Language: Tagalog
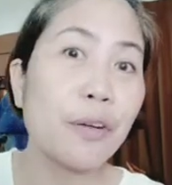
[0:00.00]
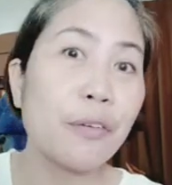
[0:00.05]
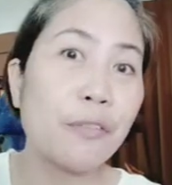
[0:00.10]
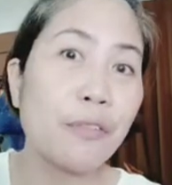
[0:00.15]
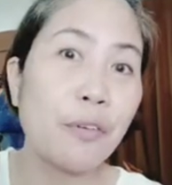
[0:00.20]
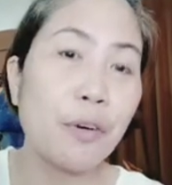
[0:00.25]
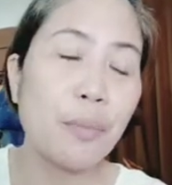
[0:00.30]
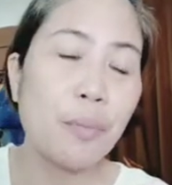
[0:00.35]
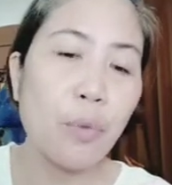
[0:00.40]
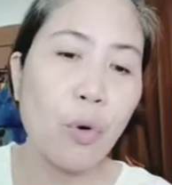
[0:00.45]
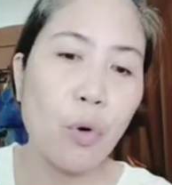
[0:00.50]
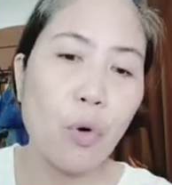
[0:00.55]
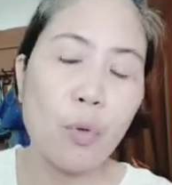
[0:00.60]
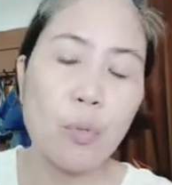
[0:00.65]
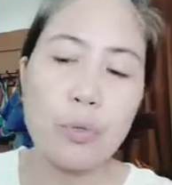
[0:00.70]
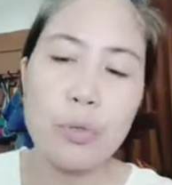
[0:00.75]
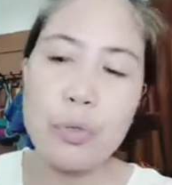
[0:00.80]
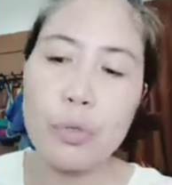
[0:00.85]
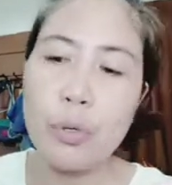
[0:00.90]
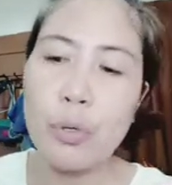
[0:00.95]
from
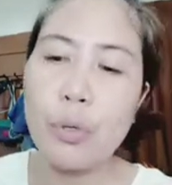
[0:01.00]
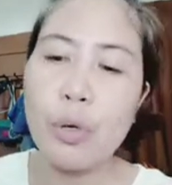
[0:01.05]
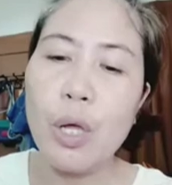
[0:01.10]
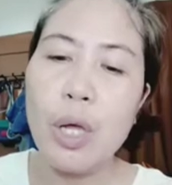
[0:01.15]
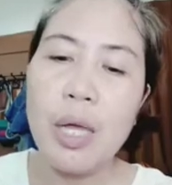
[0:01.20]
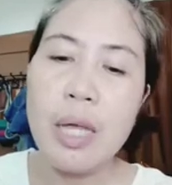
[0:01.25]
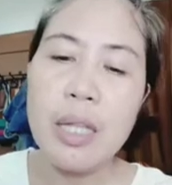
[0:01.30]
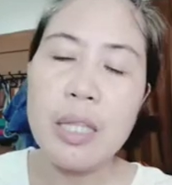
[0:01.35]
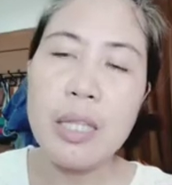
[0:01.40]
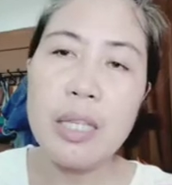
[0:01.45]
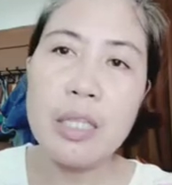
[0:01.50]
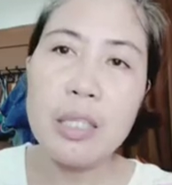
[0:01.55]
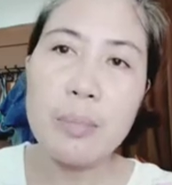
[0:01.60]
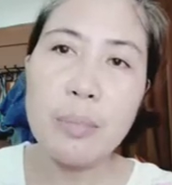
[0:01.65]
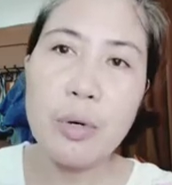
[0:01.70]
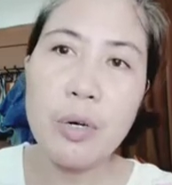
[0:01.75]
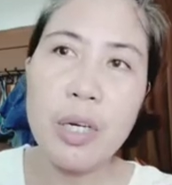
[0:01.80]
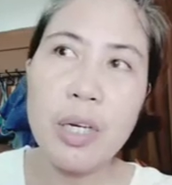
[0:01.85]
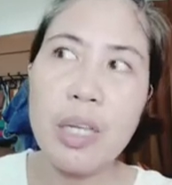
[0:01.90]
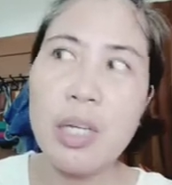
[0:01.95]
home. So, this
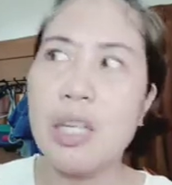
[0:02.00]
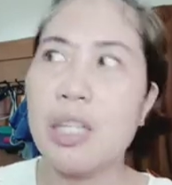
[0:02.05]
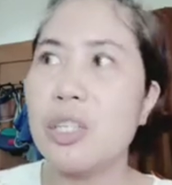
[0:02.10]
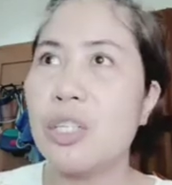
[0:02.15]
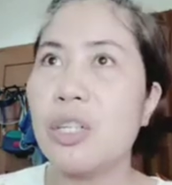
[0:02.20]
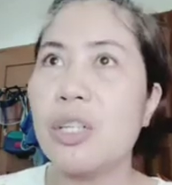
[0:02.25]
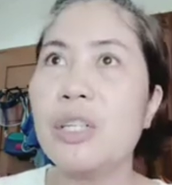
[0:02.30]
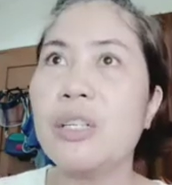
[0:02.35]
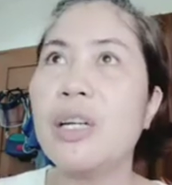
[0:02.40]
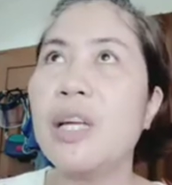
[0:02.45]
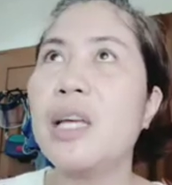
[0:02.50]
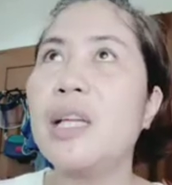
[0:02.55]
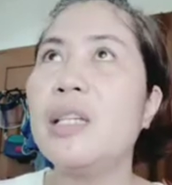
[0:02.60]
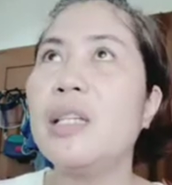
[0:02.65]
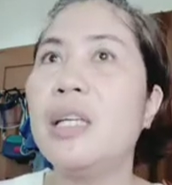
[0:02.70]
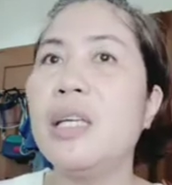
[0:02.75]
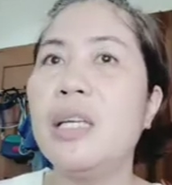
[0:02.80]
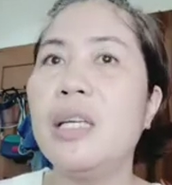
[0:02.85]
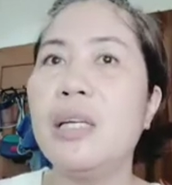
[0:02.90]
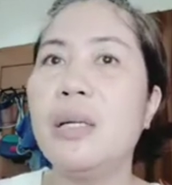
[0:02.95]
morning, it's
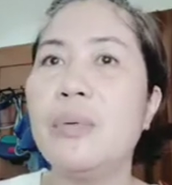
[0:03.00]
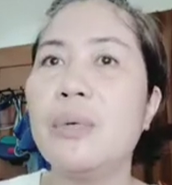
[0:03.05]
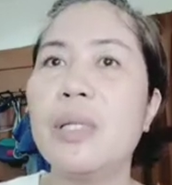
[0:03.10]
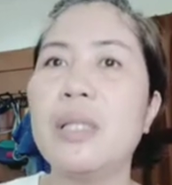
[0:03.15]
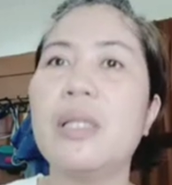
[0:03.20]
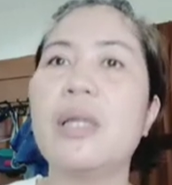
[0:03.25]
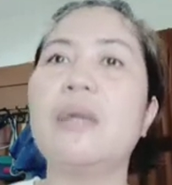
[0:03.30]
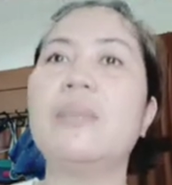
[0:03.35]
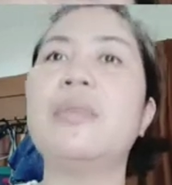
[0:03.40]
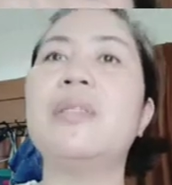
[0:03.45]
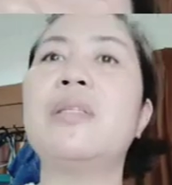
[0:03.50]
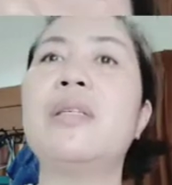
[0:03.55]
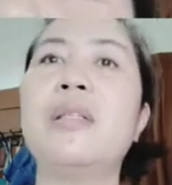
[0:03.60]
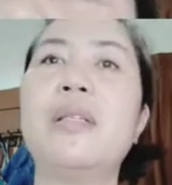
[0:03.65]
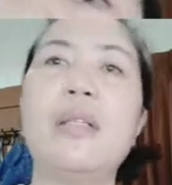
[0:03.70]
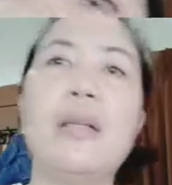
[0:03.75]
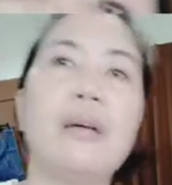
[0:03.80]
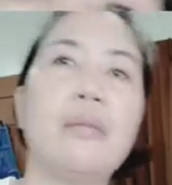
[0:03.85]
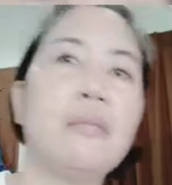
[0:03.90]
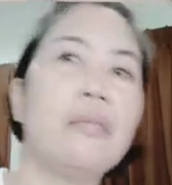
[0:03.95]
already, what time is it
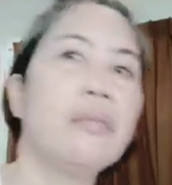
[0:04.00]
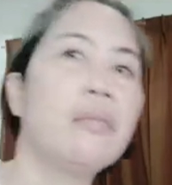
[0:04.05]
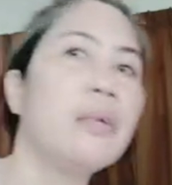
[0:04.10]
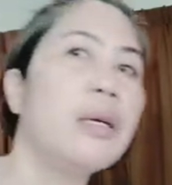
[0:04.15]
now?